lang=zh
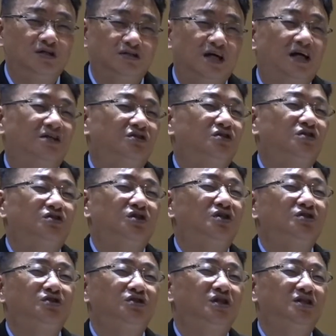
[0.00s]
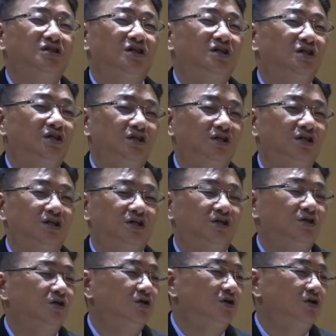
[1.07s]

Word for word: 才是真正的一个